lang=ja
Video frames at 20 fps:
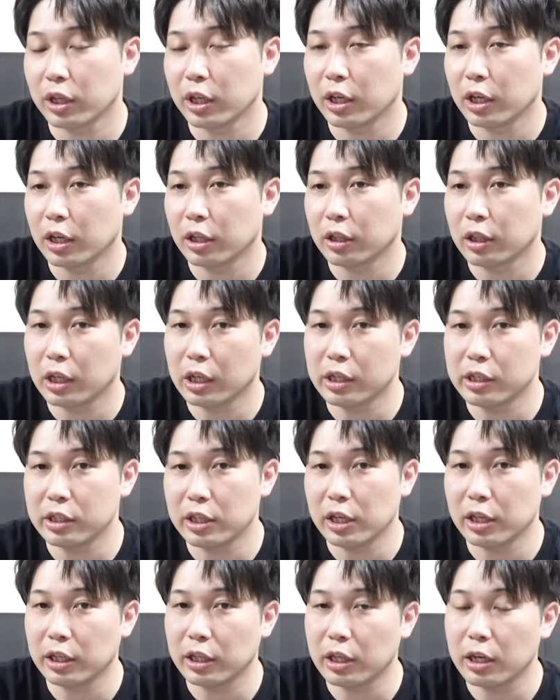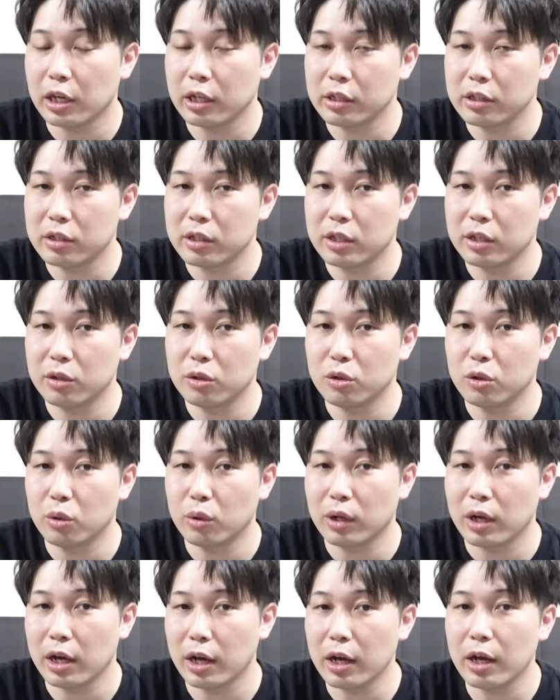庭園適正キャラっていう
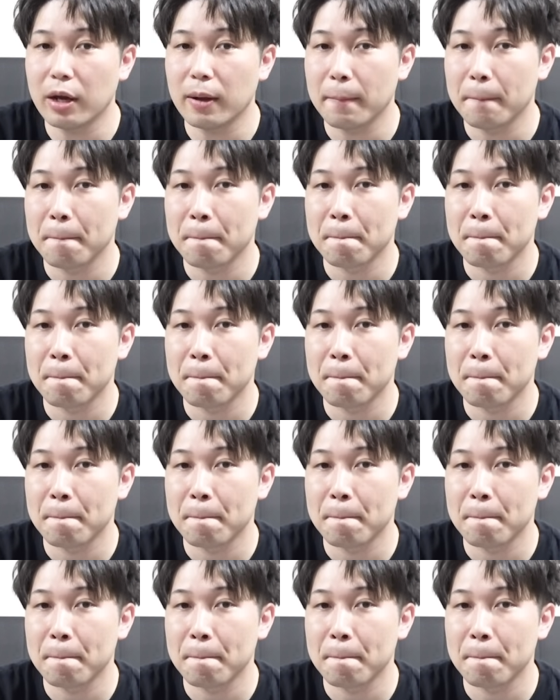のが、